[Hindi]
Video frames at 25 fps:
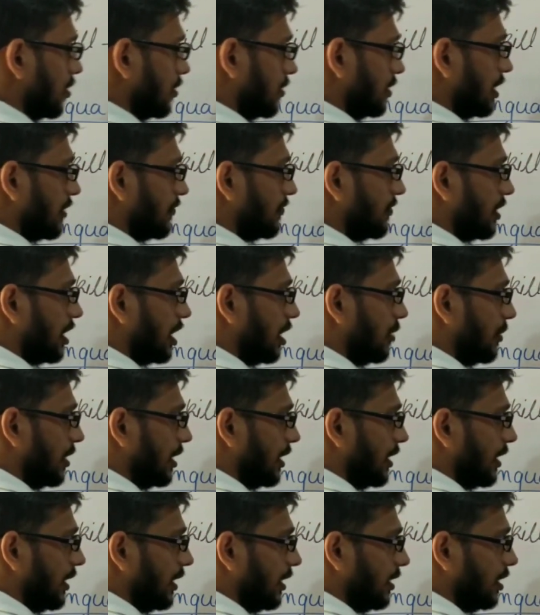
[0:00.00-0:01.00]
या फिर
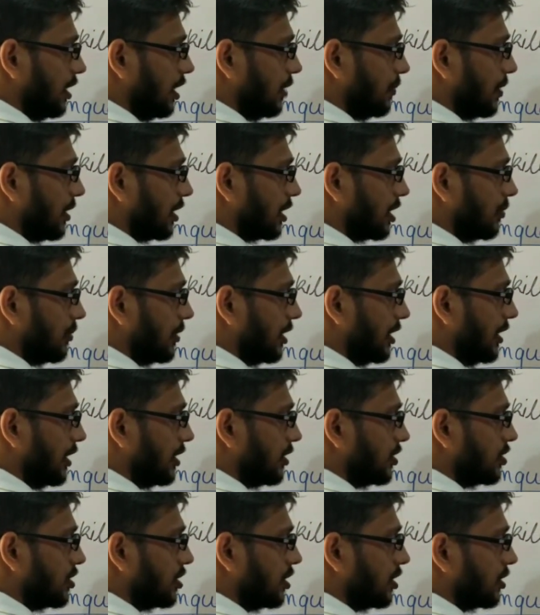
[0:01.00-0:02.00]
हमारी हिंदी पर कमांड
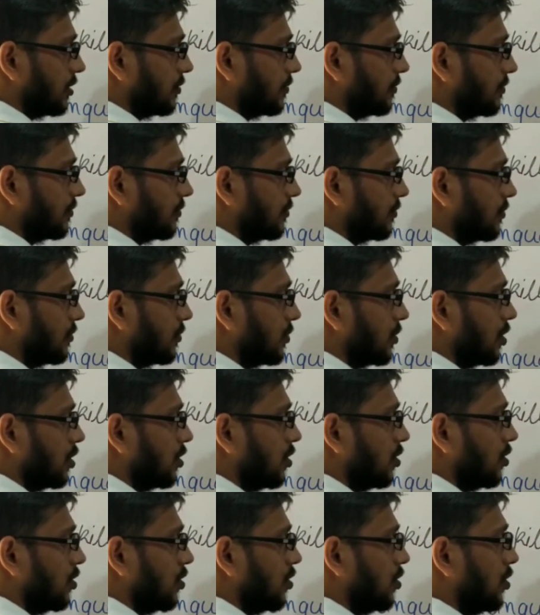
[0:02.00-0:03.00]
अच्छी है
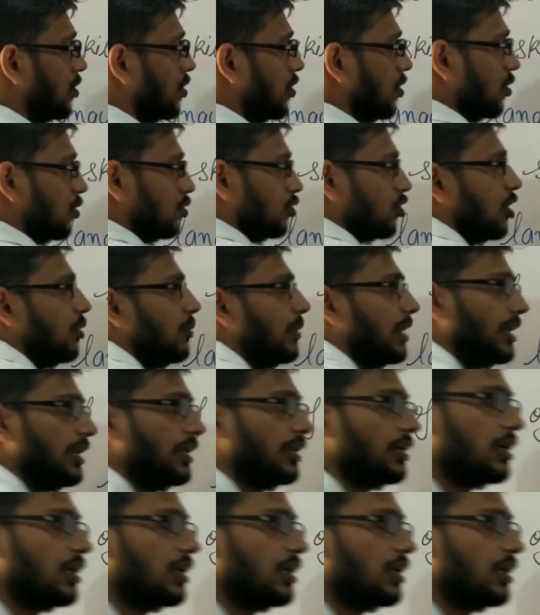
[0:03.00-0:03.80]
तो हमारे